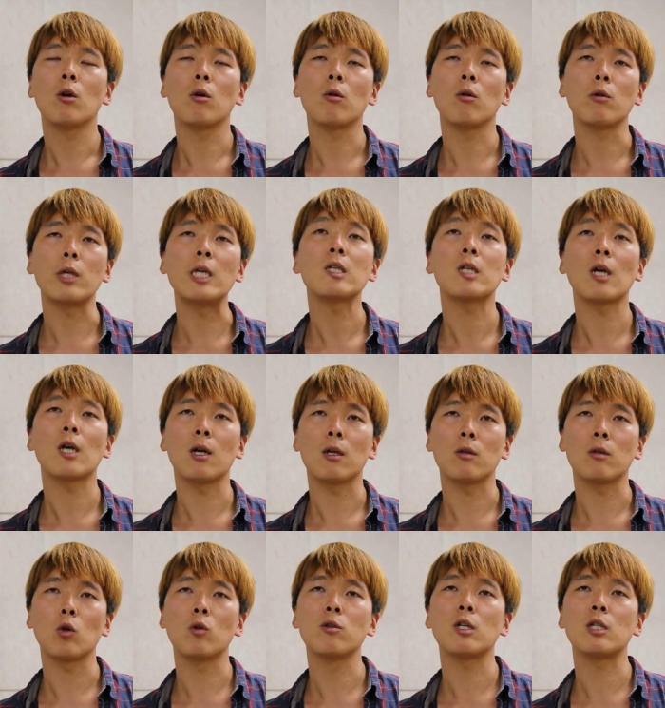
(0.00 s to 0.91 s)
2차
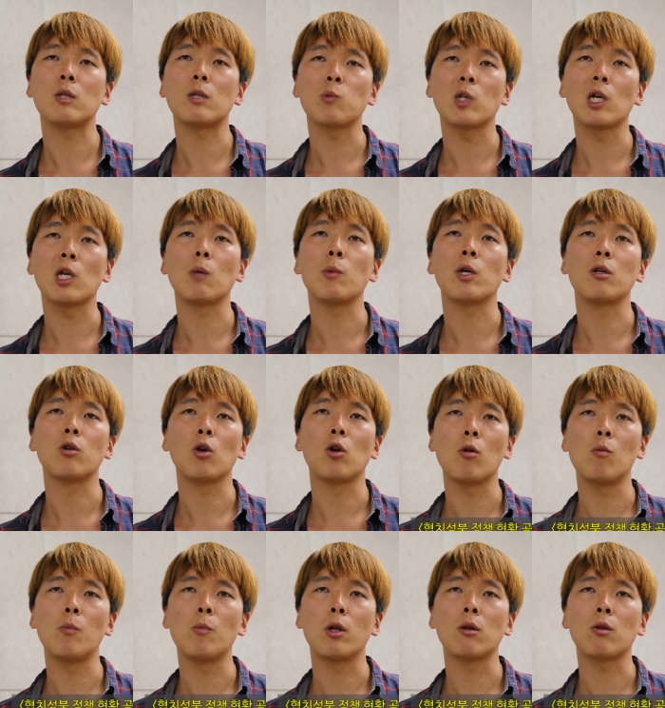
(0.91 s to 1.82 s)
어, 전체 집담회를
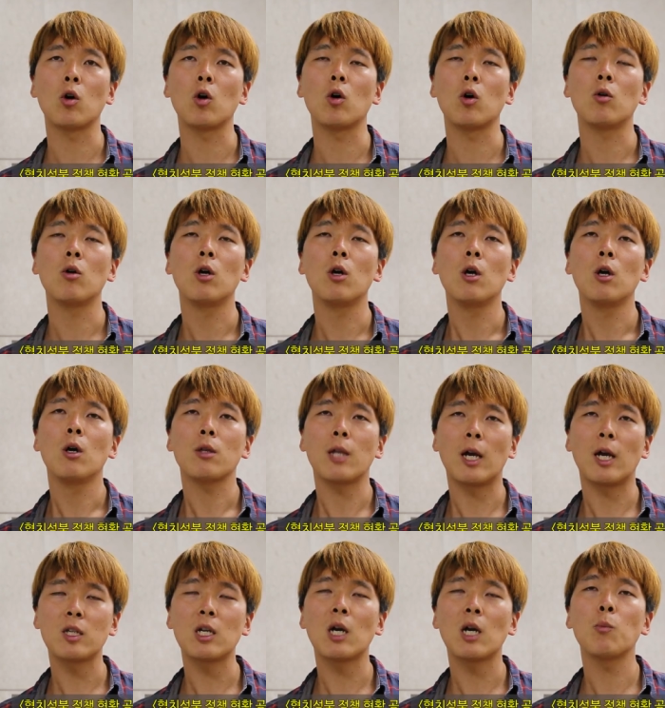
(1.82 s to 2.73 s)
열면서
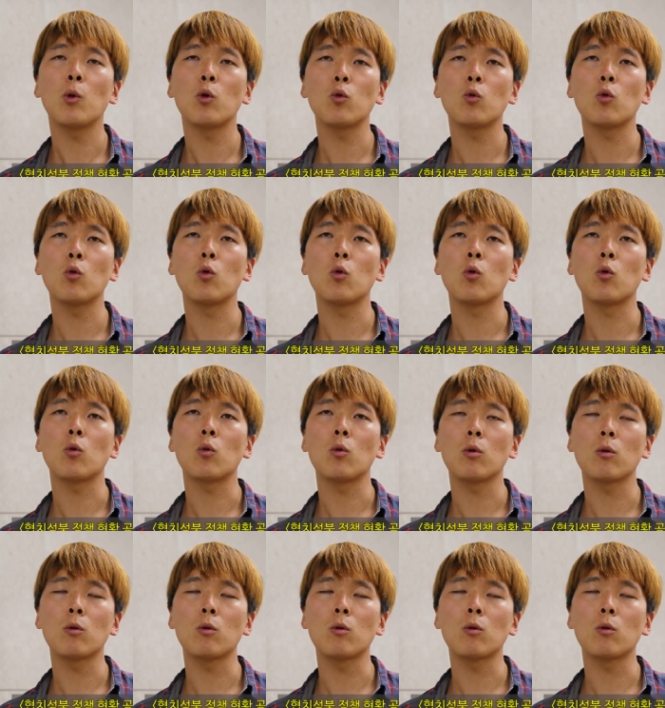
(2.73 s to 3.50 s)
다시 한번 또